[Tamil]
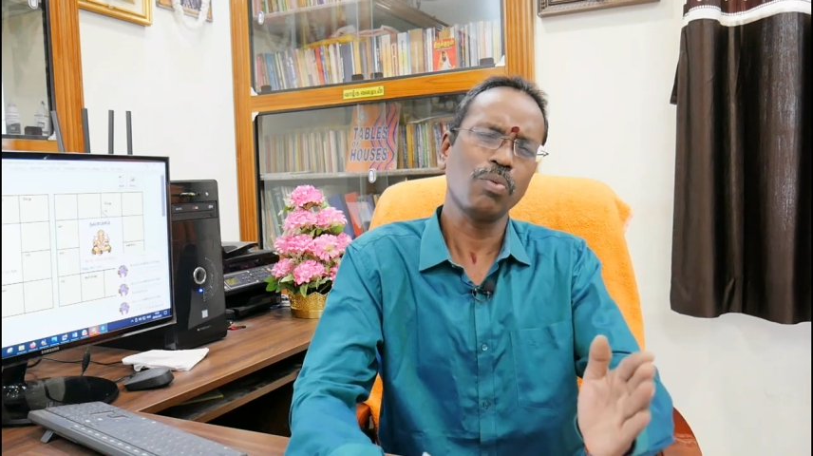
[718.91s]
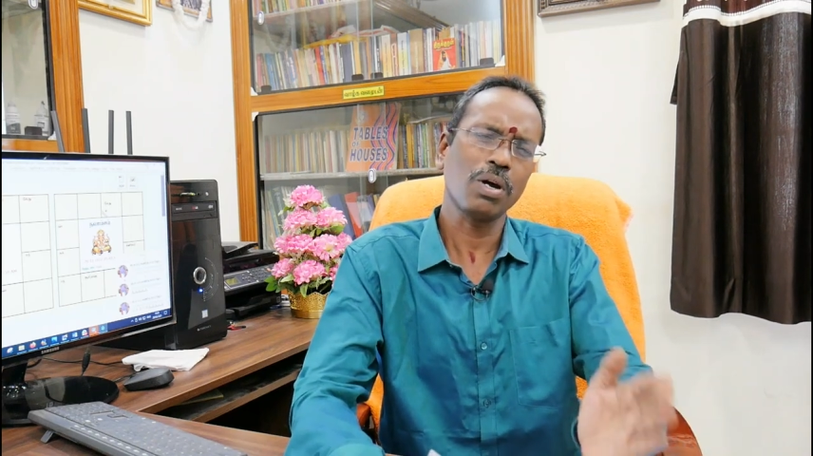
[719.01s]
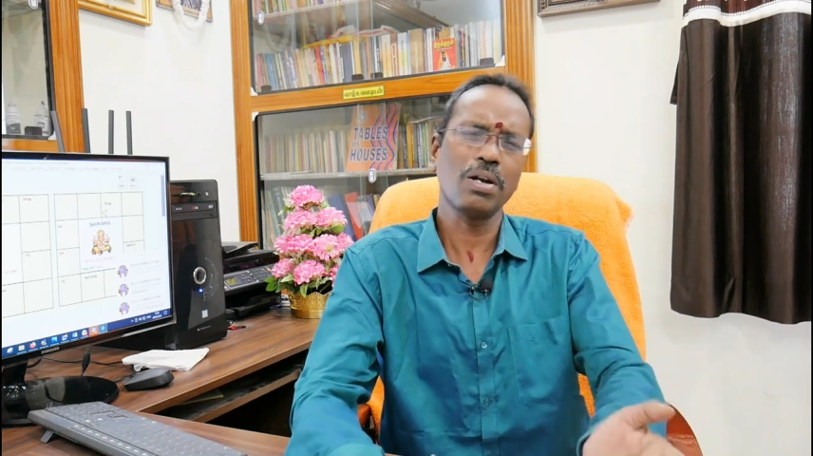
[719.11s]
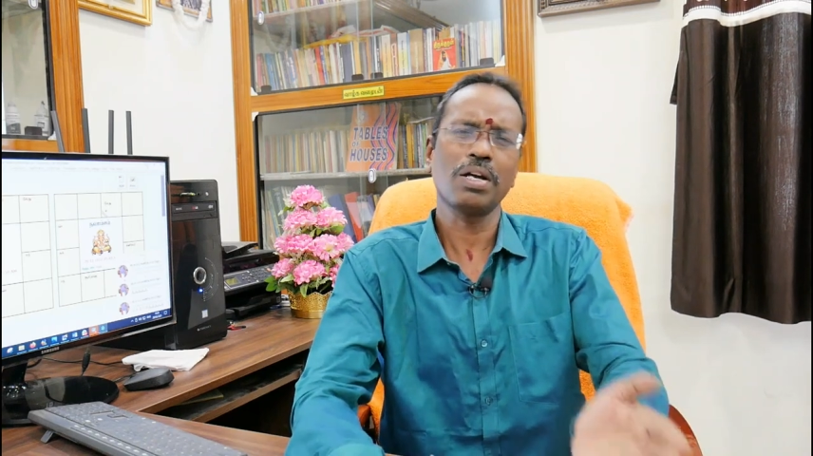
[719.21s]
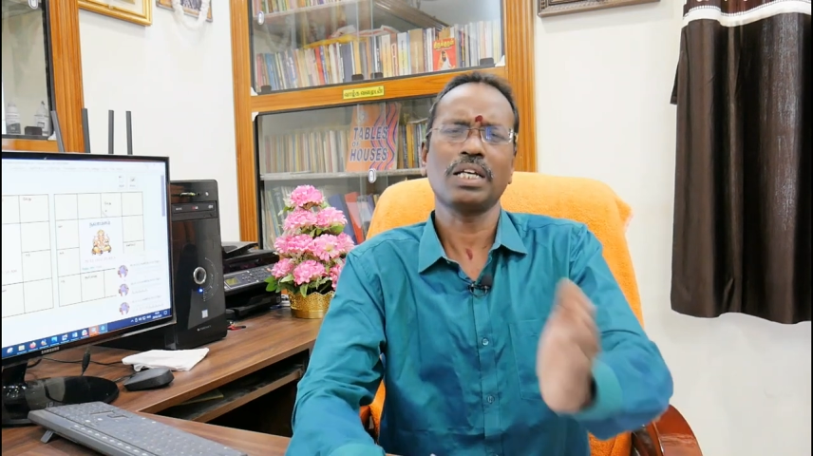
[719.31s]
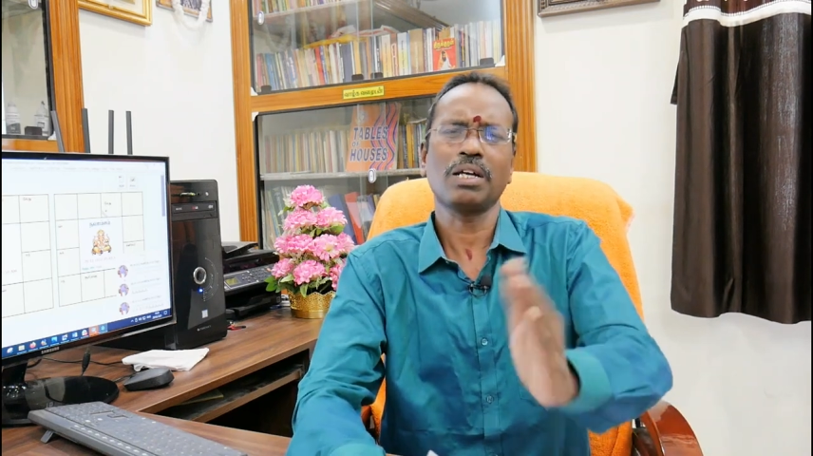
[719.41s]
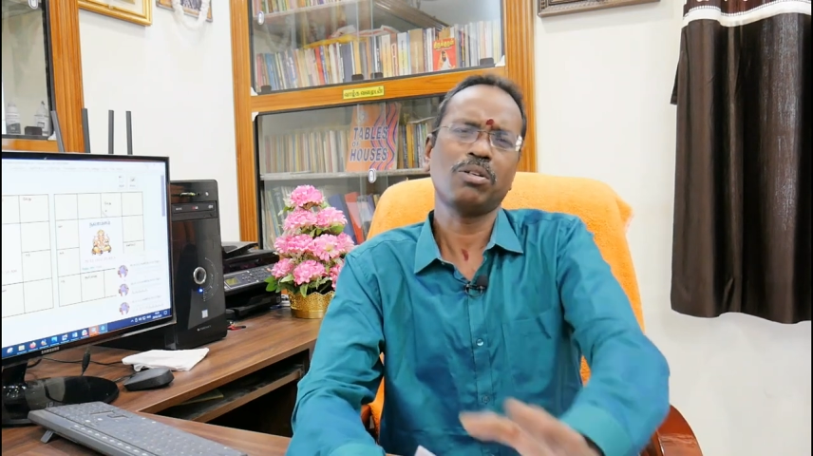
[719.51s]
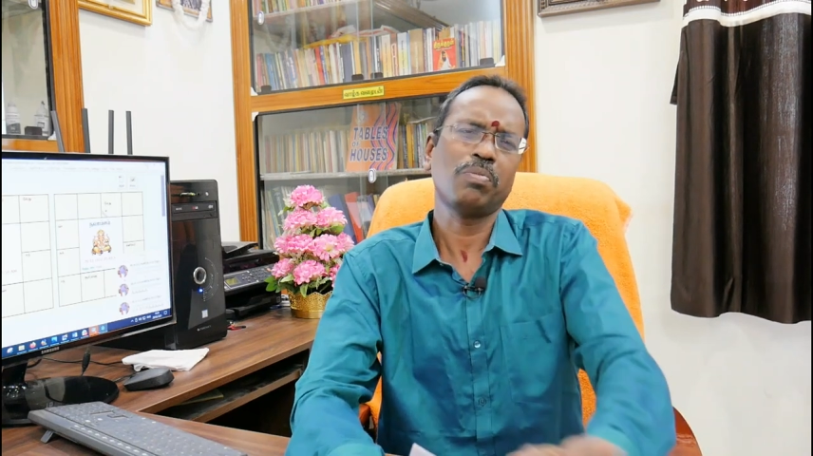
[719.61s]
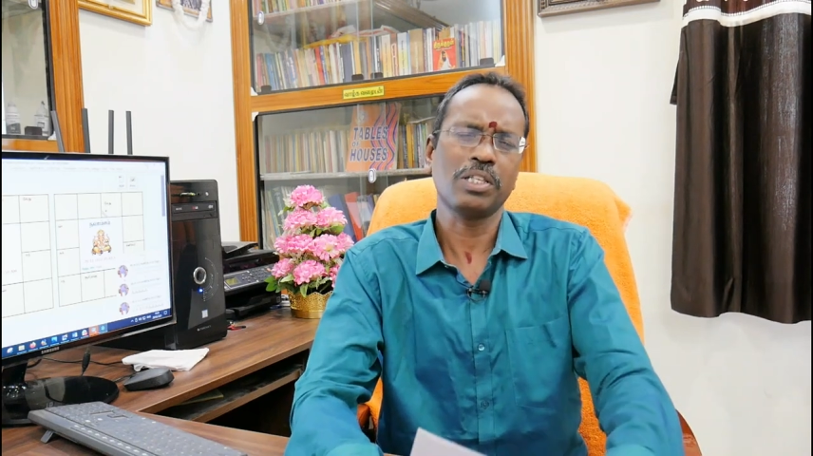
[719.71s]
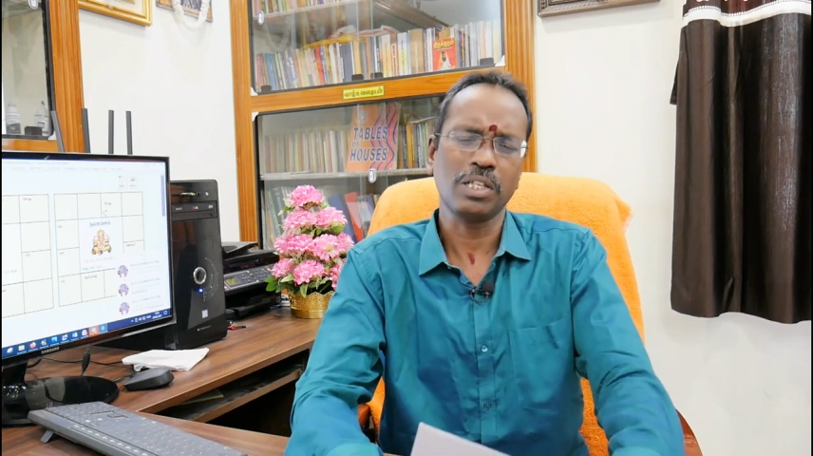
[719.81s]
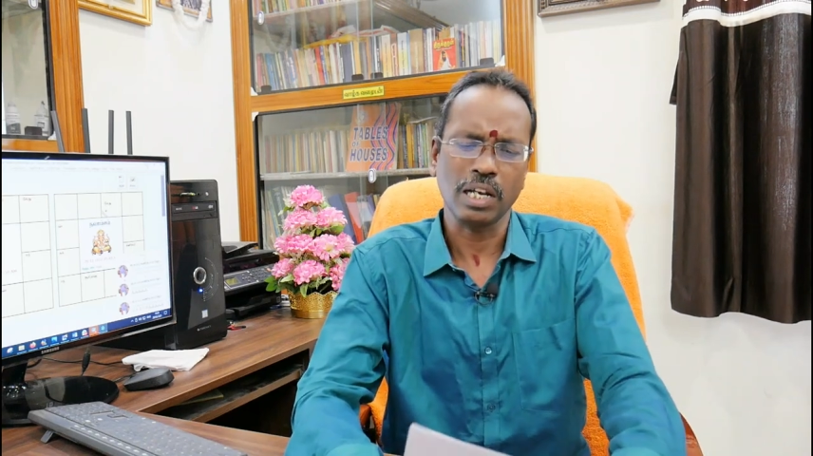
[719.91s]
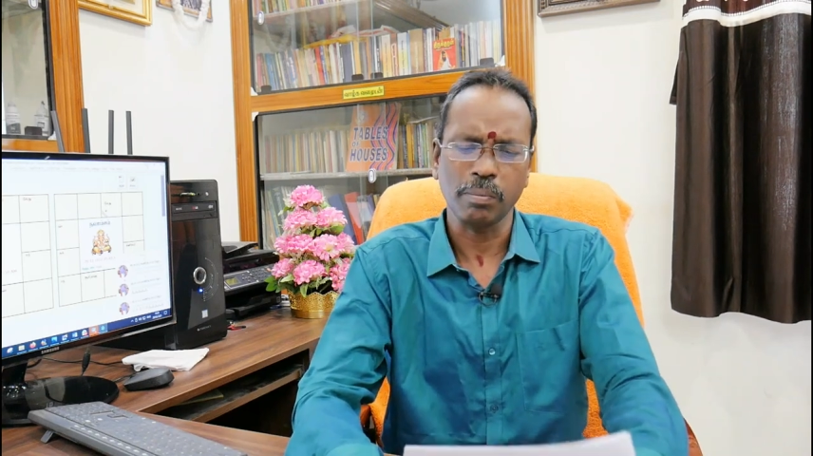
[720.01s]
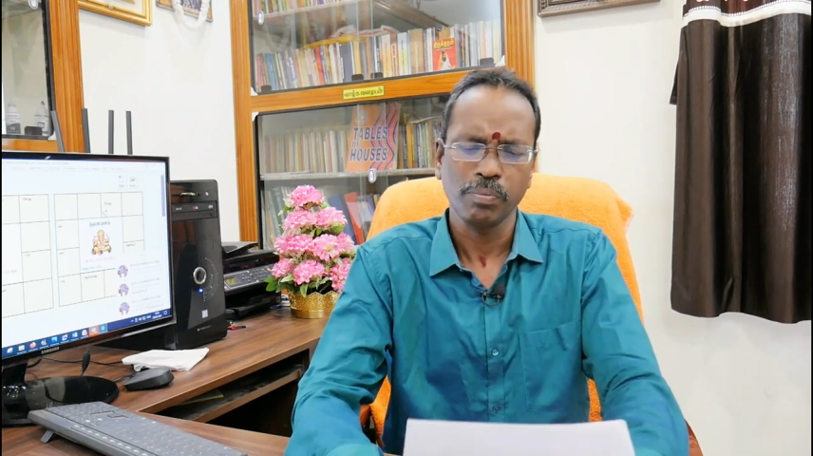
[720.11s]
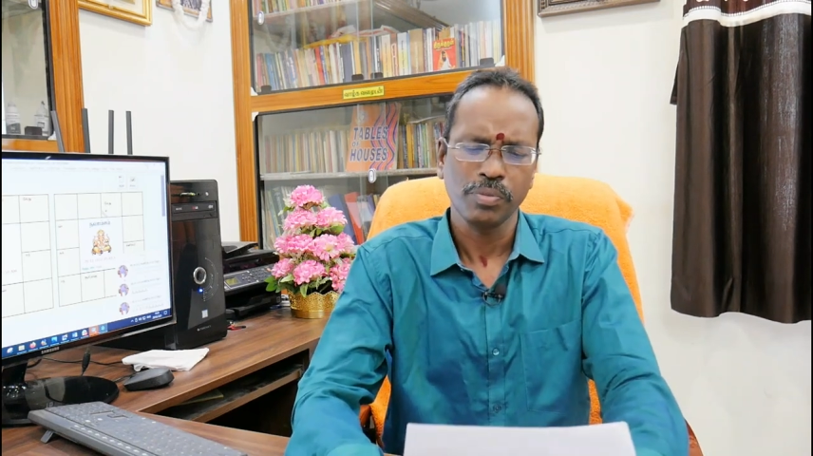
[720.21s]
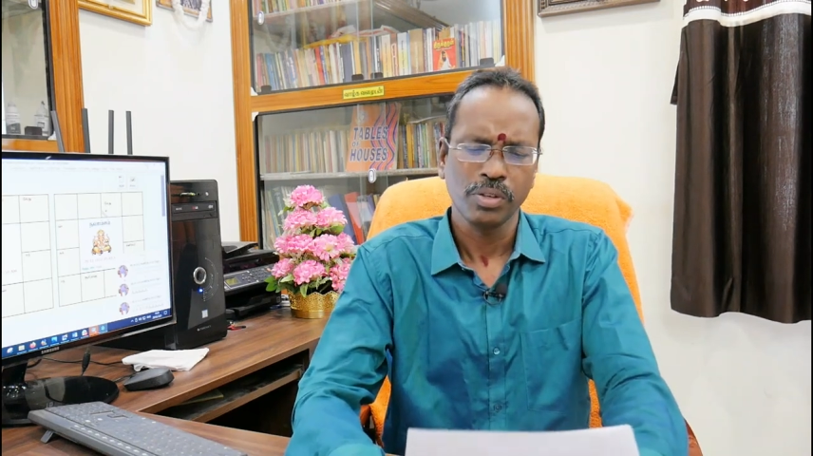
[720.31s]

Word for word: ஓரளவு அதை கட்டுப்படுத்திடலாம்